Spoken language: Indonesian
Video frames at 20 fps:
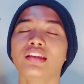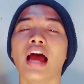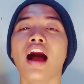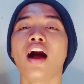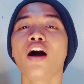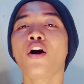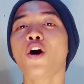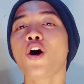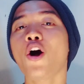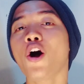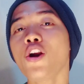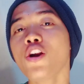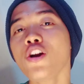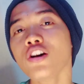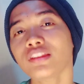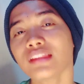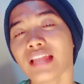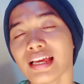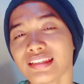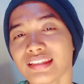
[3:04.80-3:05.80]
yang
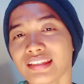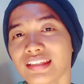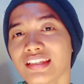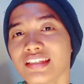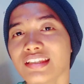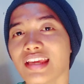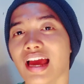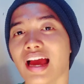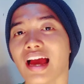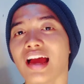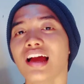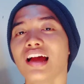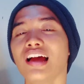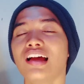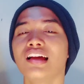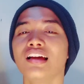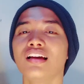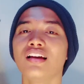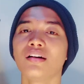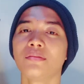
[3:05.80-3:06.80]
konotasinya
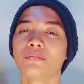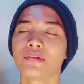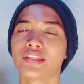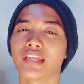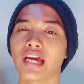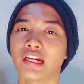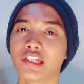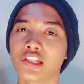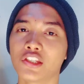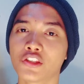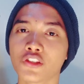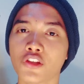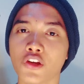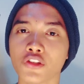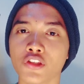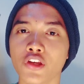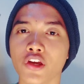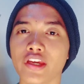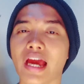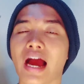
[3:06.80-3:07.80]
menjadi
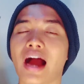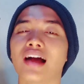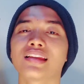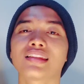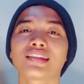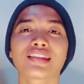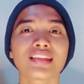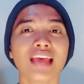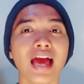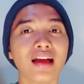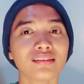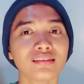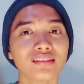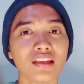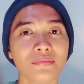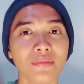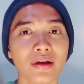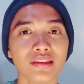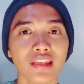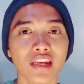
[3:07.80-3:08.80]
sosok yang
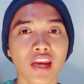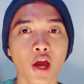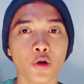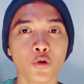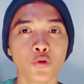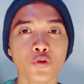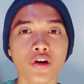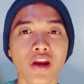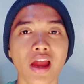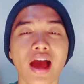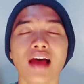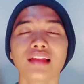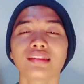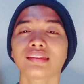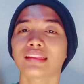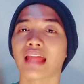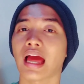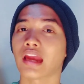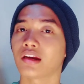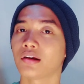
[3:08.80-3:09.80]
sakti mandraguna
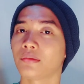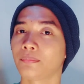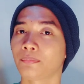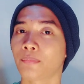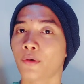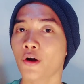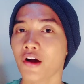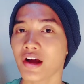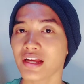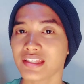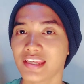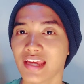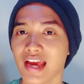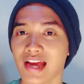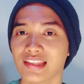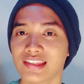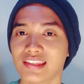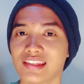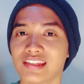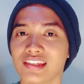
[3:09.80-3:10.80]
tanpa haji
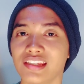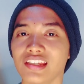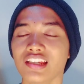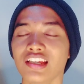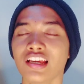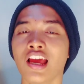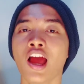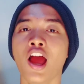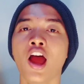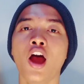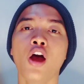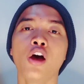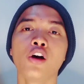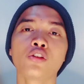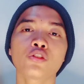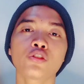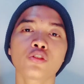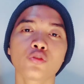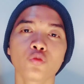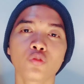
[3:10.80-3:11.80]
aji
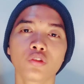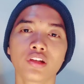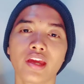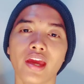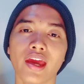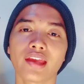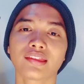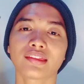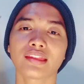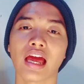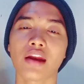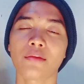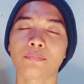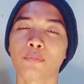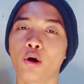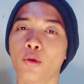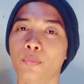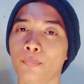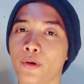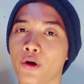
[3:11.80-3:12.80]
sugih
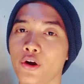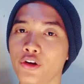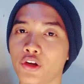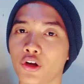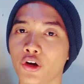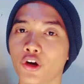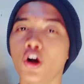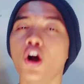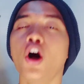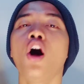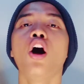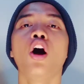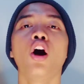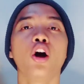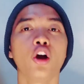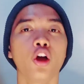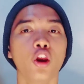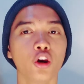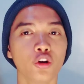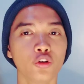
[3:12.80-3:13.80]
tanpa bondo,
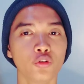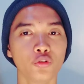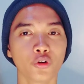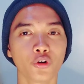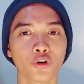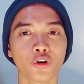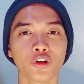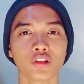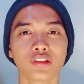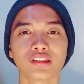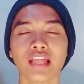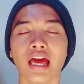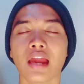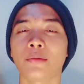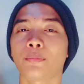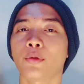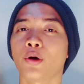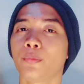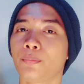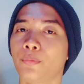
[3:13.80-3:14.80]
ngeluruk
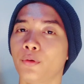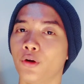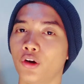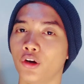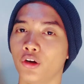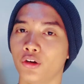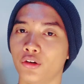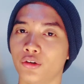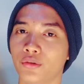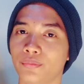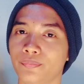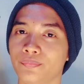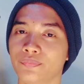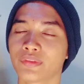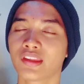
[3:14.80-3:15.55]
tanpa bolo.